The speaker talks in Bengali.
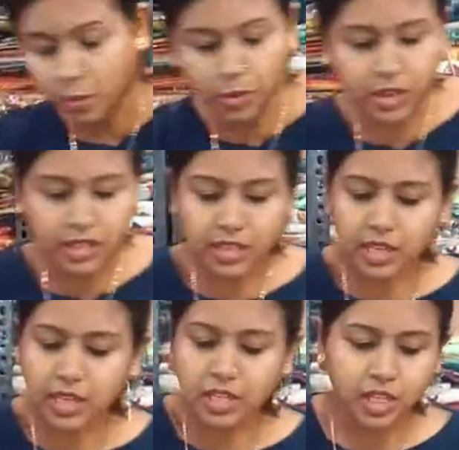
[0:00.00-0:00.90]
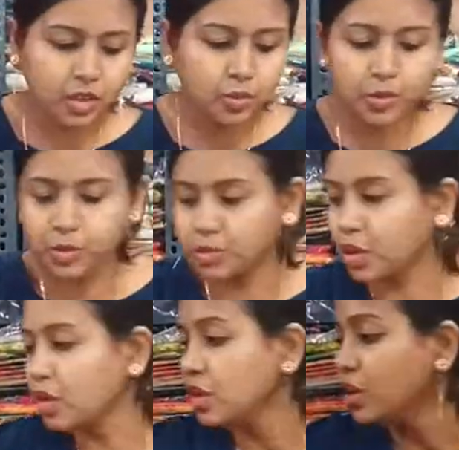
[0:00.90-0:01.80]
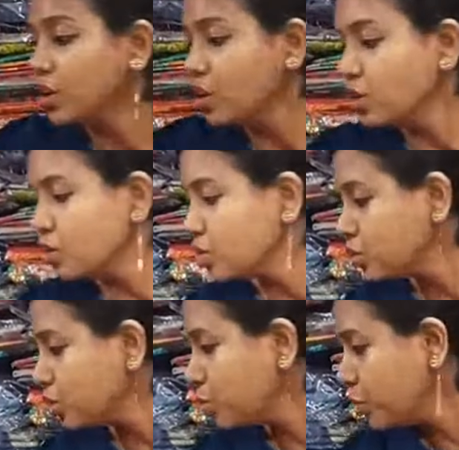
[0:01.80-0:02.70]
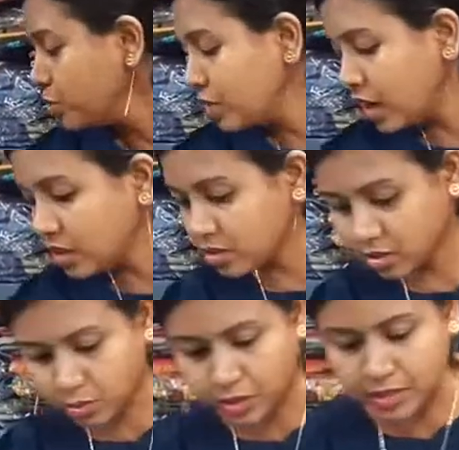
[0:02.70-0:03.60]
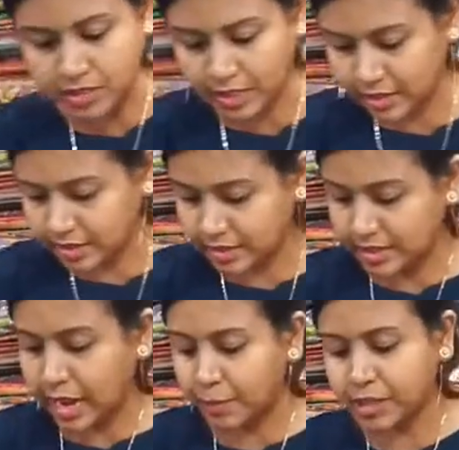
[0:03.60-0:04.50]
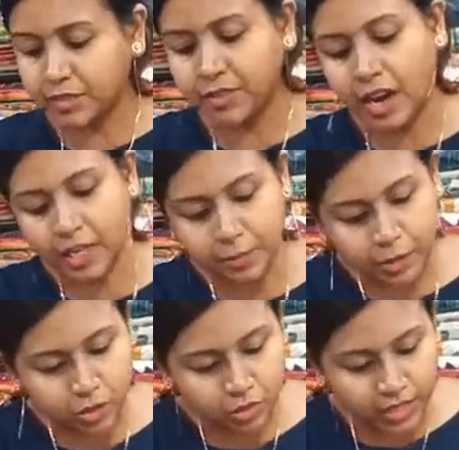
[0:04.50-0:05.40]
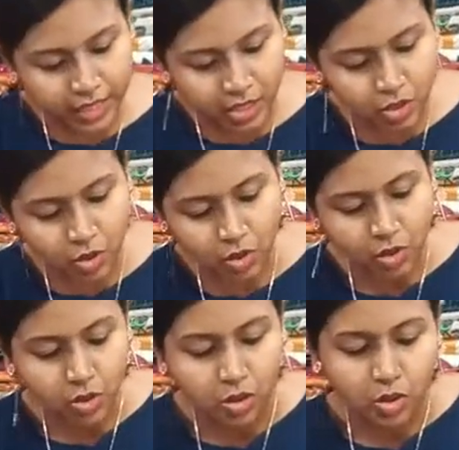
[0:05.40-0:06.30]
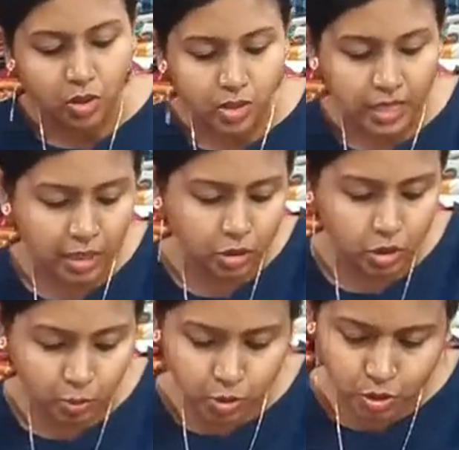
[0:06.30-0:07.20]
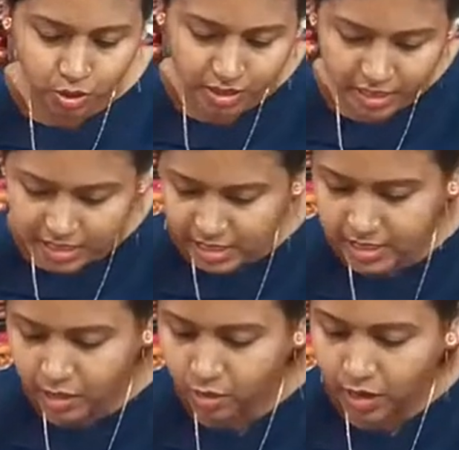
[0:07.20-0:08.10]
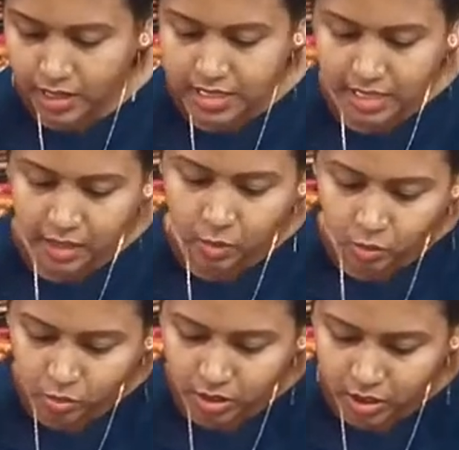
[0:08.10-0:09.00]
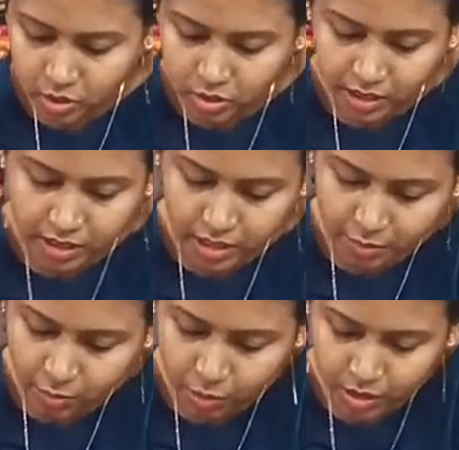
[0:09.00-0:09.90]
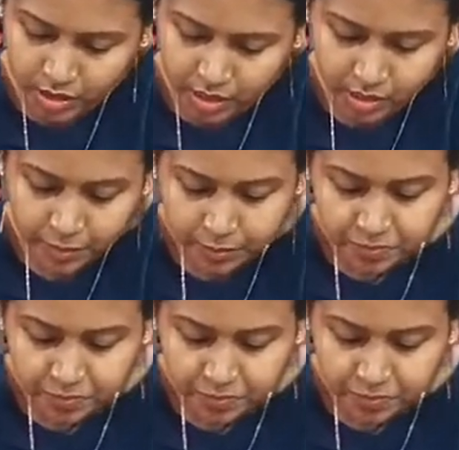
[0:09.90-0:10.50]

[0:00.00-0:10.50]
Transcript: প্রত্যেকটা কালেকশনই খুব সুন্দর তো বন্ধুরা তোমরা যারা আমাদের আগের ভিডিও দেখেছো তারা তো সমস্ত ডিটেলসই জানো আর যারা নতুন দেখছো তাদেরকে আমি বলে দিই